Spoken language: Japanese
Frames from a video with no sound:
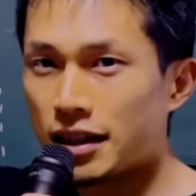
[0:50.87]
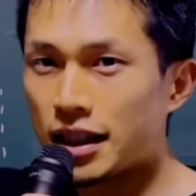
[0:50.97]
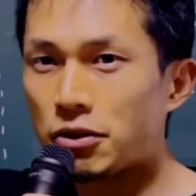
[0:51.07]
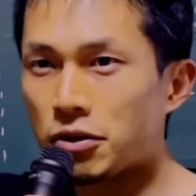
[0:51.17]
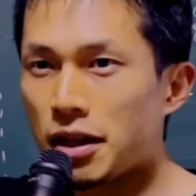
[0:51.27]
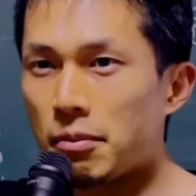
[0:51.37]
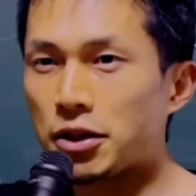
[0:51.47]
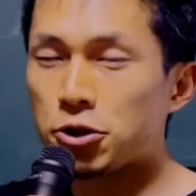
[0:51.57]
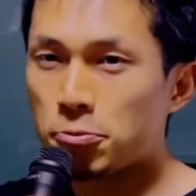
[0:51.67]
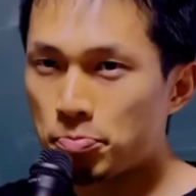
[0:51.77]
なので、ま
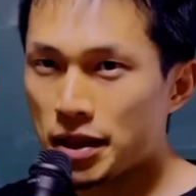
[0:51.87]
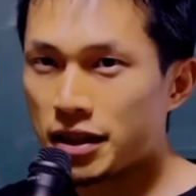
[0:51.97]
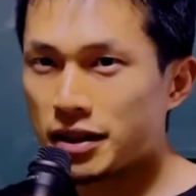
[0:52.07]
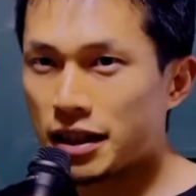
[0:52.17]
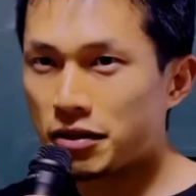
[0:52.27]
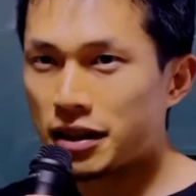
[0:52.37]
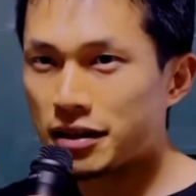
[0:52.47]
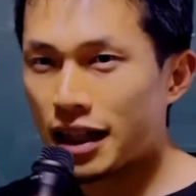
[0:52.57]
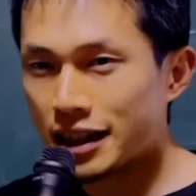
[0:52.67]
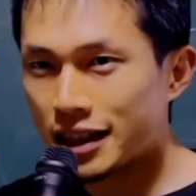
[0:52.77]
あ、じゅうピクセル
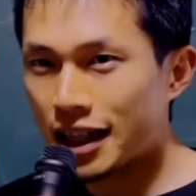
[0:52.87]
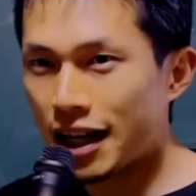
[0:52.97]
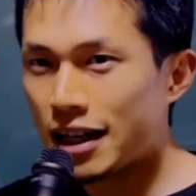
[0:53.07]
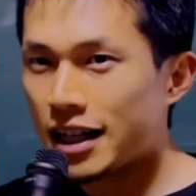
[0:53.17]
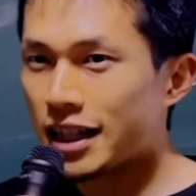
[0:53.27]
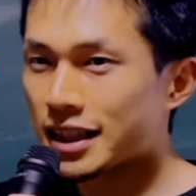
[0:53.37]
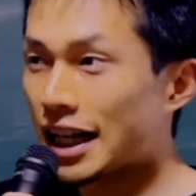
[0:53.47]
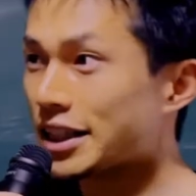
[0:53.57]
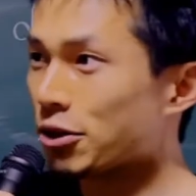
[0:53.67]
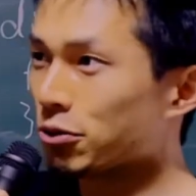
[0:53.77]
だったら
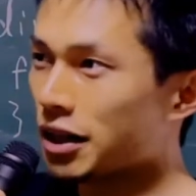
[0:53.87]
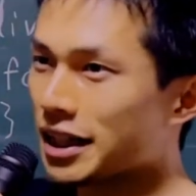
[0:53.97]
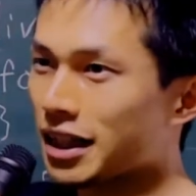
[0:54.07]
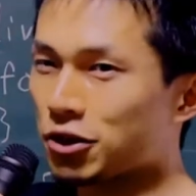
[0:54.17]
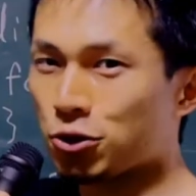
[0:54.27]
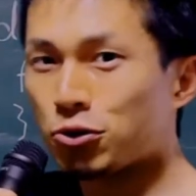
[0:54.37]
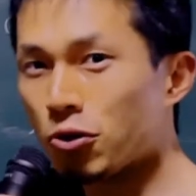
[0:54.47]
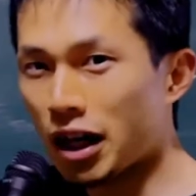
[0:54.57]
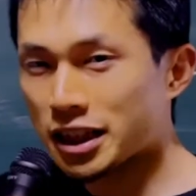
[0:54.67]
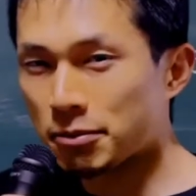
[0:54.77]
最小単位がじゅっ
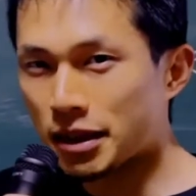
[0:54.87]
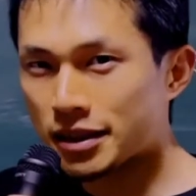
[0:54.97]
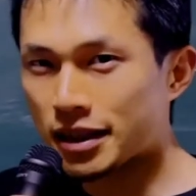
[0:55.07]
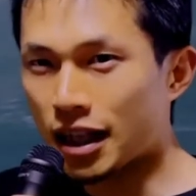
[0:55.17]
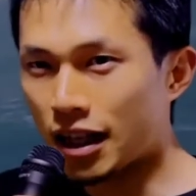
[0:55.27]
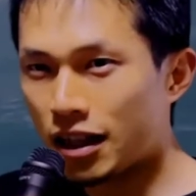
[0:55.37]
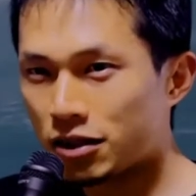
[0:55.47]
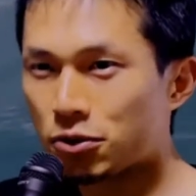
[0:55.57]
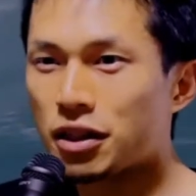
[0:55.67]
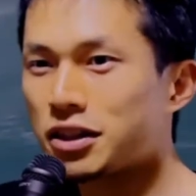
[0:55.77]
こ集まった、
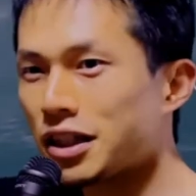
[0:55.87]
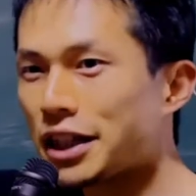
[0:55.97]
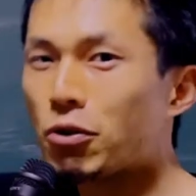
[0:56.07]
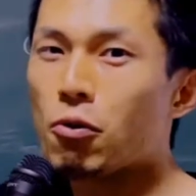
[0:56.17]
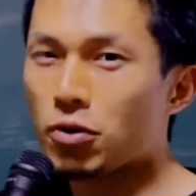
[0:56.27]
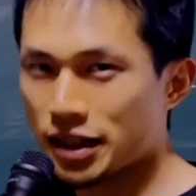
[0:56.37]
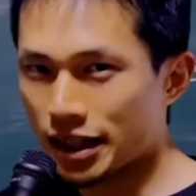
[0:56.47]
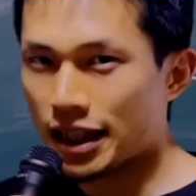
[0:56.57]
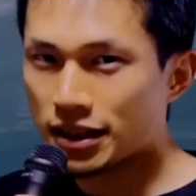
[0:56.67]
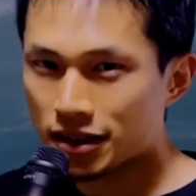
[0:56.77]
それぐらいの大き
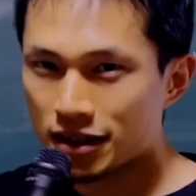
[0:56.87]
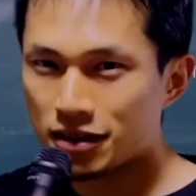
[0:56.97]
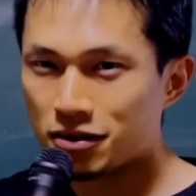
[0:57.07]
さです。